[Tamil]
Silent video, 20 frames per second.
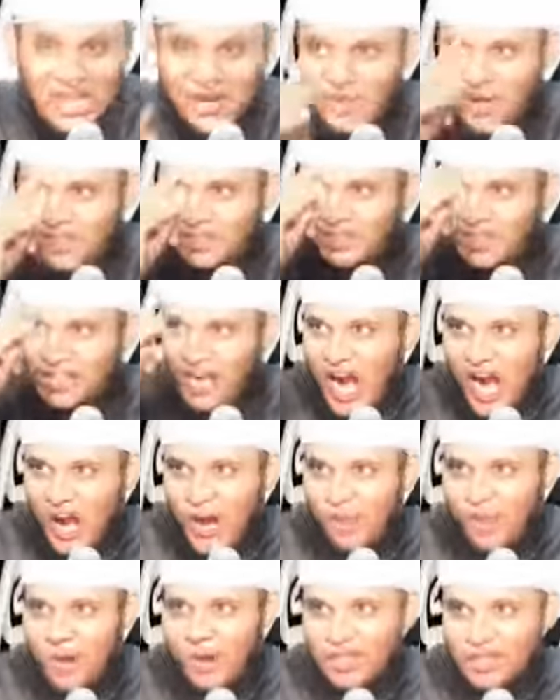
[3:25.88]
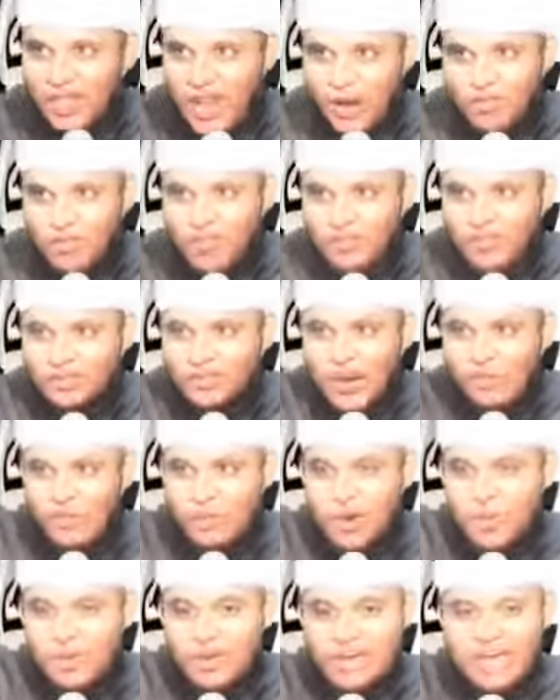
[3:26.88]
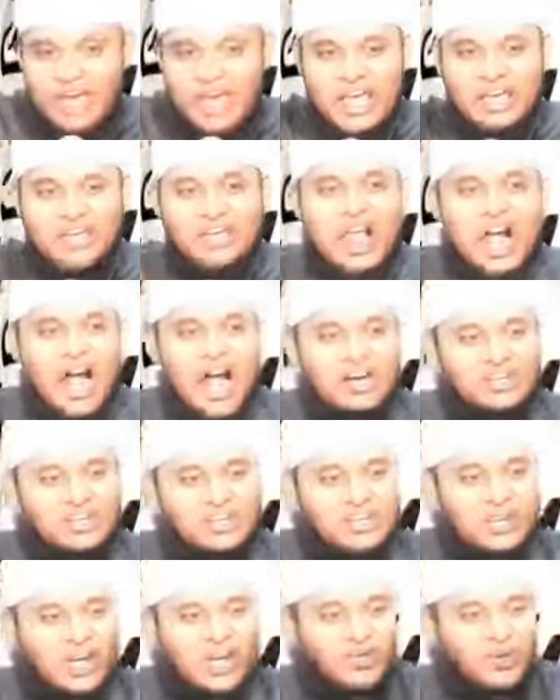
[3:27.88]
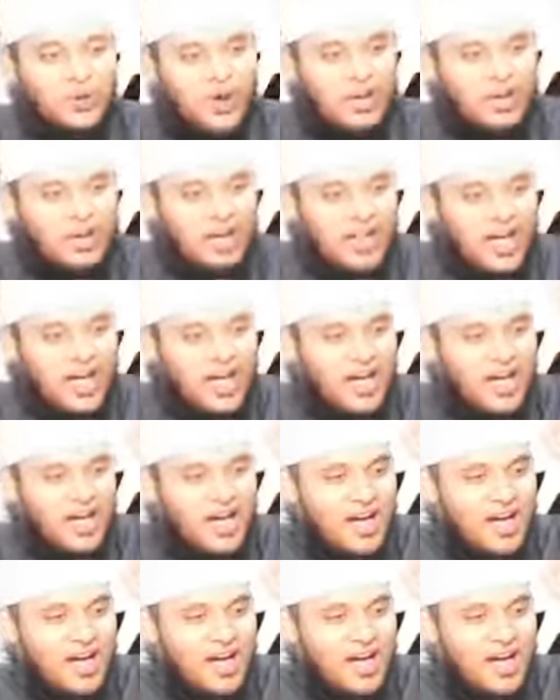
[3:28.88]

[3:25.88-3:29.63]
இருபத்தி நாலு மணி நேரமும் இந்த பூமியிலே அஷது அல்லா